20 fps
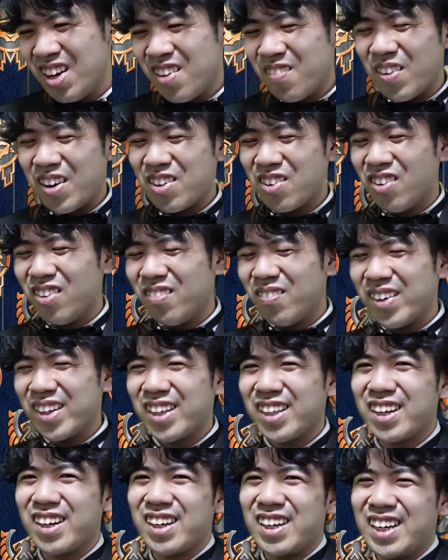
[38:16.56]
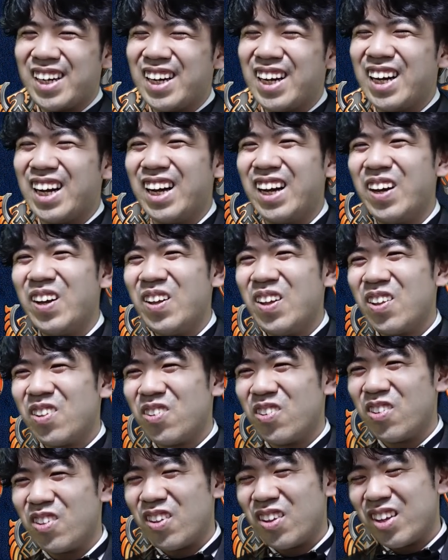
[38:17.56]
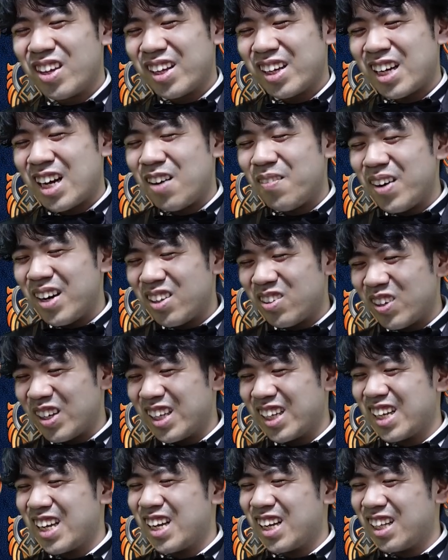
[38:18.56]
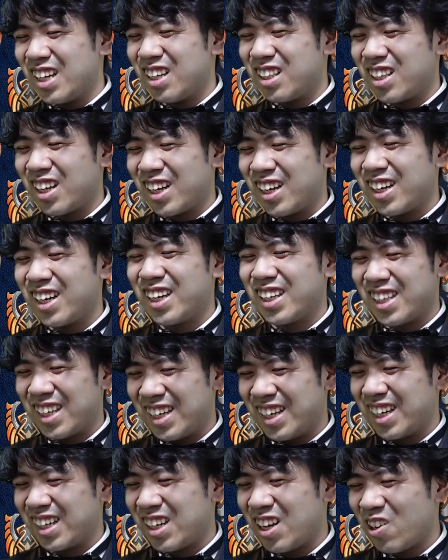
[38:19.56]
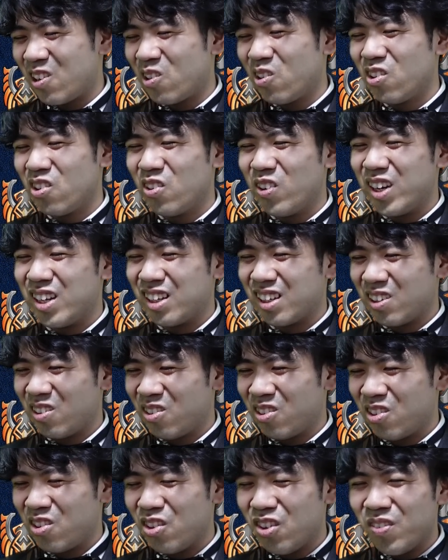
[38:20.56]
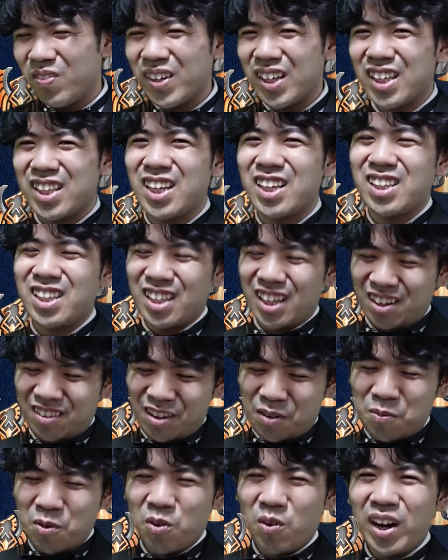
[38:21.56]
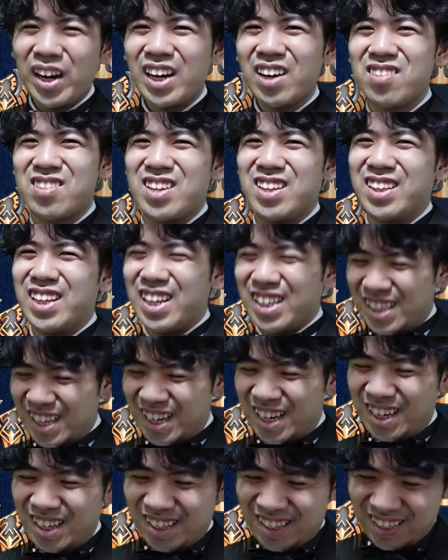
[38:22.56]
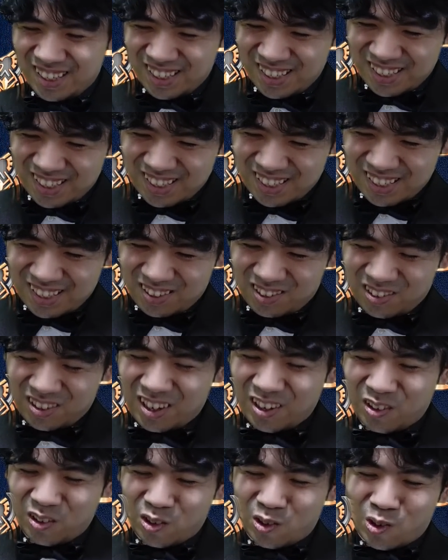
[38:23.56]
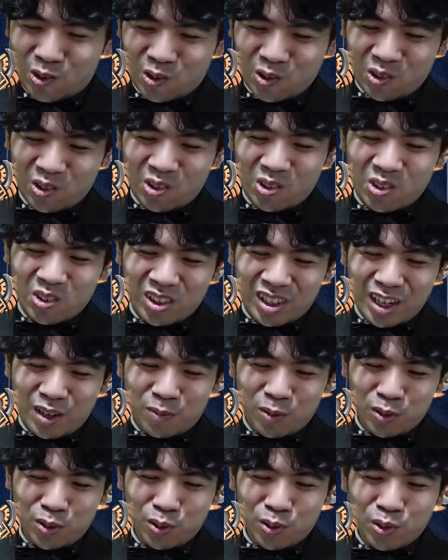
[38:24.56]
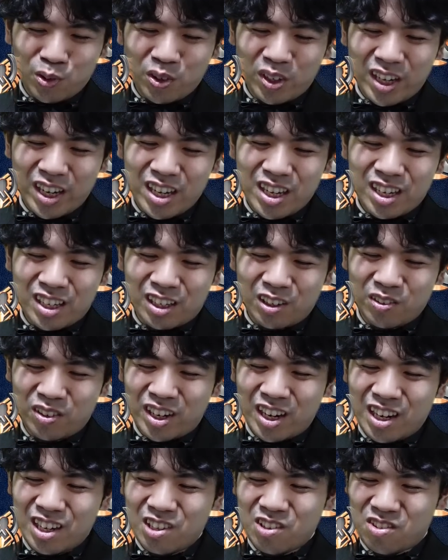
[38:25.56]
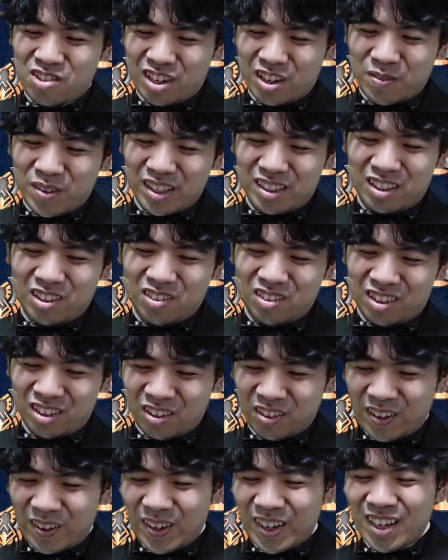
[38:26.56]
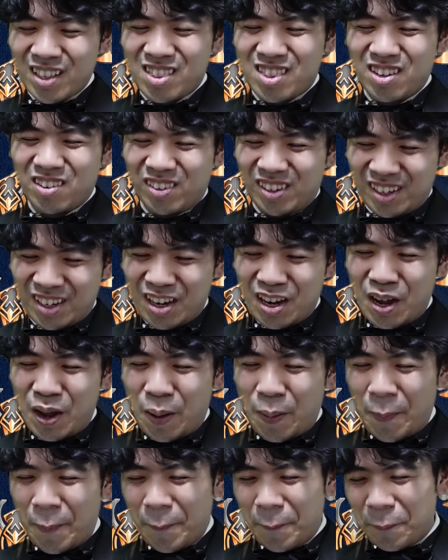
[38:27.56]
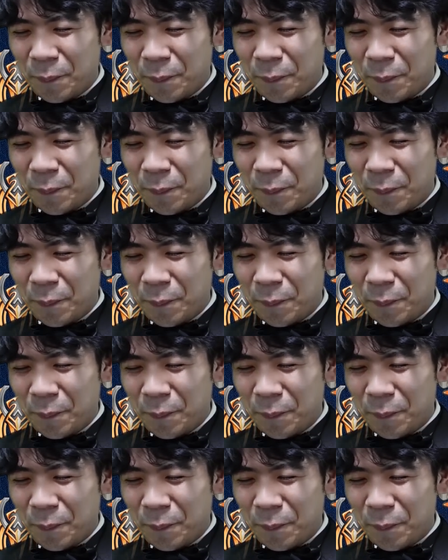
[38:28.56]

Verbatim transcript: まあ4マナだからその構えとかなきゃいけないって考えたら結構弱いんだけど、その4マナ立ってたらさもう分かるじゃん大体。その放浪王かも常世会一家の介入者が待ってるっていうのが分かっちゃうから。